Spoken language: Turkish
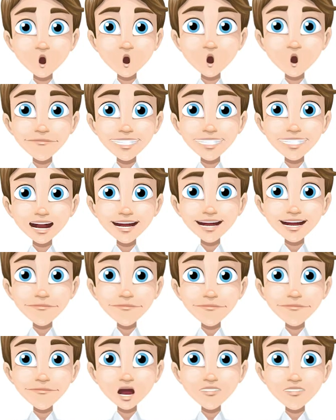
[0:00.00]
noktadaki
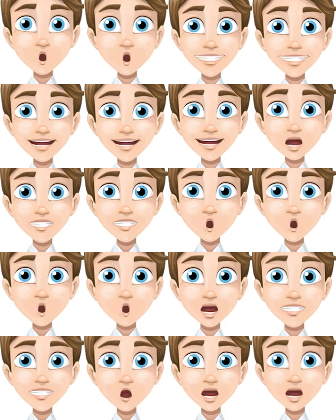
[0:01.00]
moment ne diye
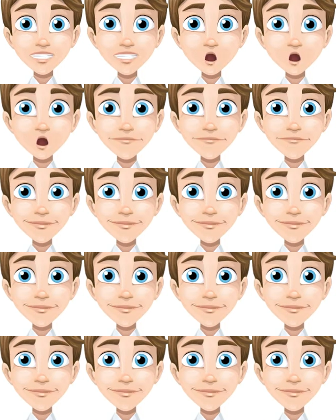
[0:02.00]
düşünürseniz hani